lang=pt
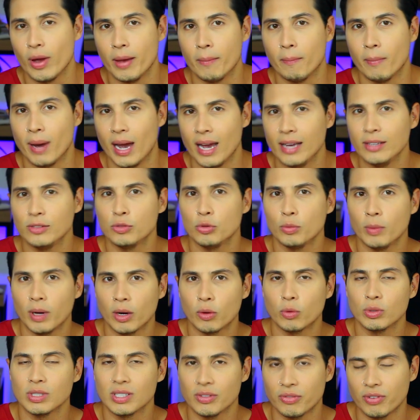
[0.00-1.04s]
é mais
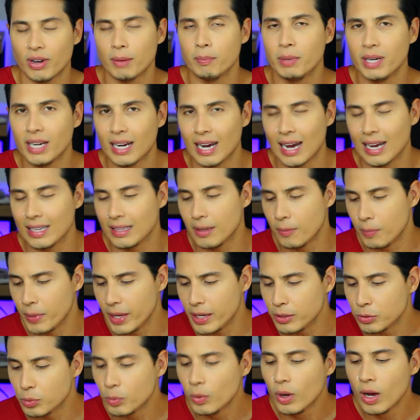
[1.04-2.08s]
uma coisa fabricada
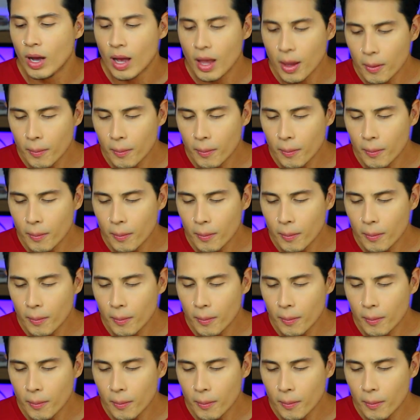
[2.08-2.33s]
mesmo.